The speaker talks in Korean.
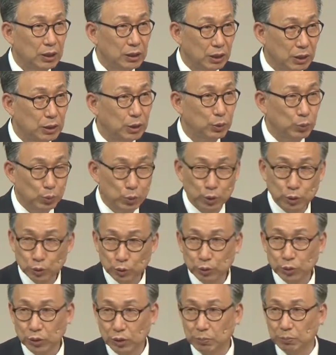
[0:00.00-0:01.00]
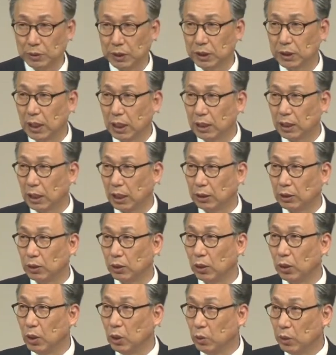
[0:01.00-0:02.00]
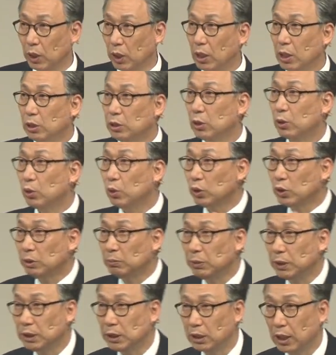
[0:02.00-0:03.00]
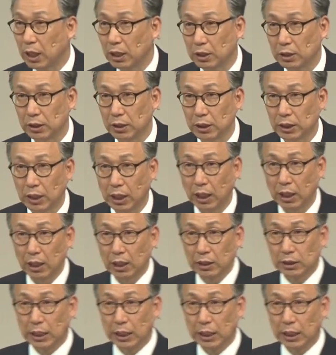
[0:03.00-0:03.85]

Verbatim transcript: 역시 우리 수준은 비슷한 것 같아요. 그냥 서로 짐을 지라 그러니까